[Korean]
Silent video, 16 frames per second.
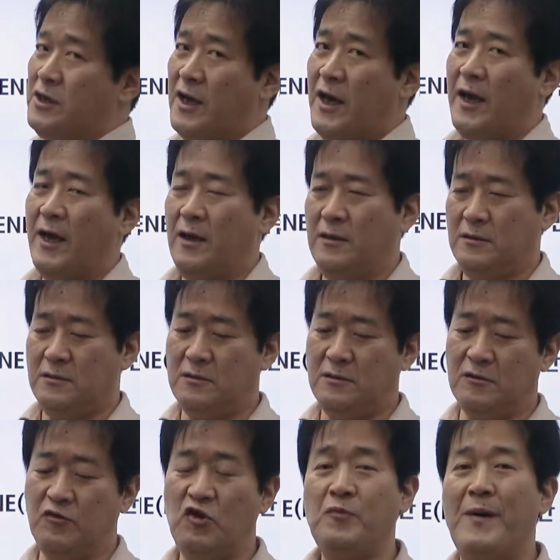이제
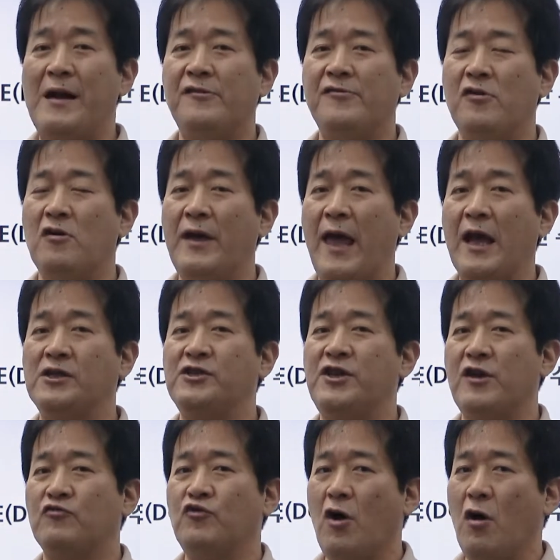그 휘발성
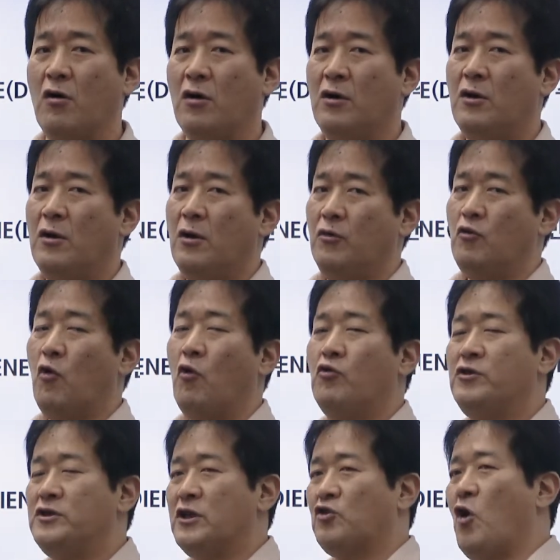액체고요.
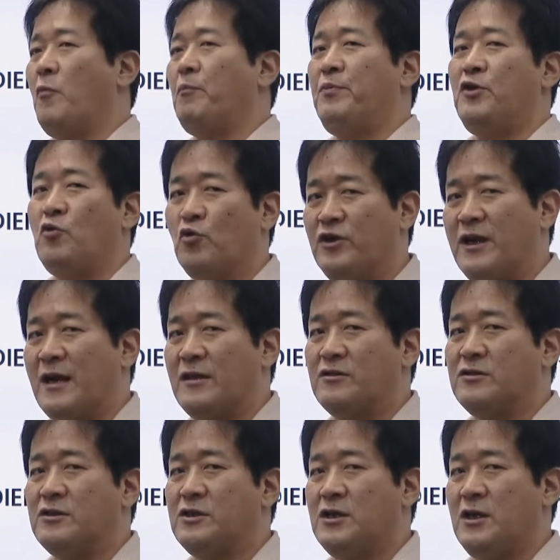요거는 이제
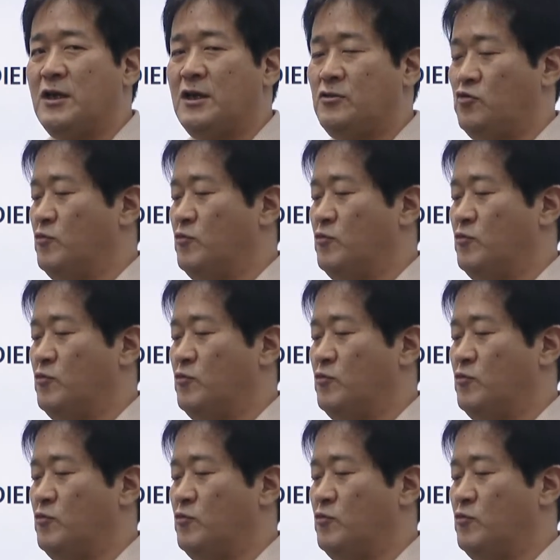터피놀이라든지